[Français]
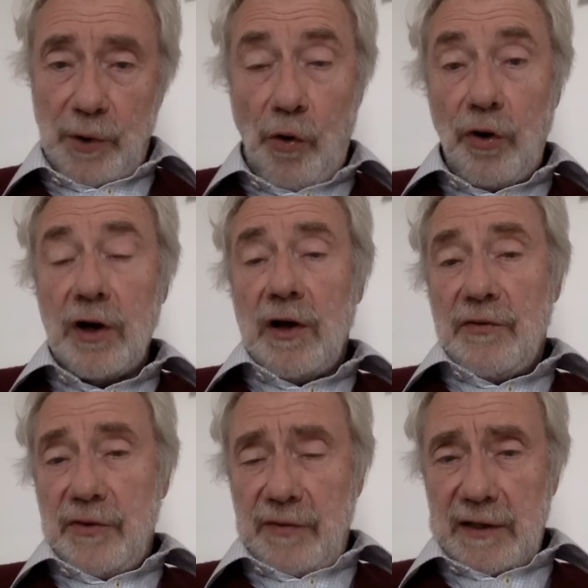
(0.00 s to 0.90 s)
Or,
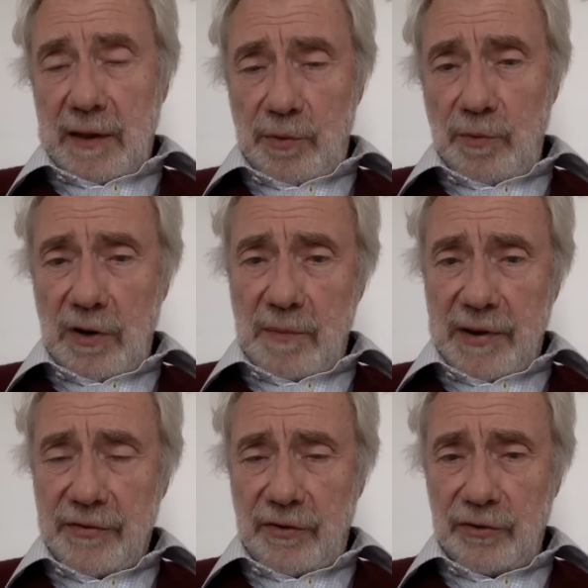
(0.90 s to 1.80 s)
c'est véritablement la
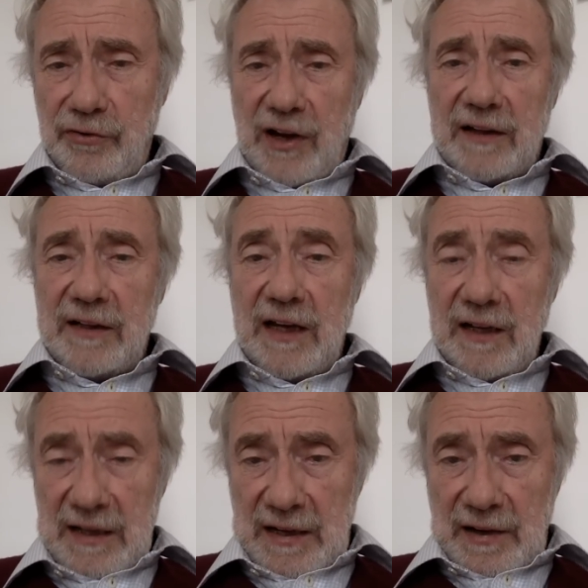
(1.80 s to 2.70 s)
personne charnière.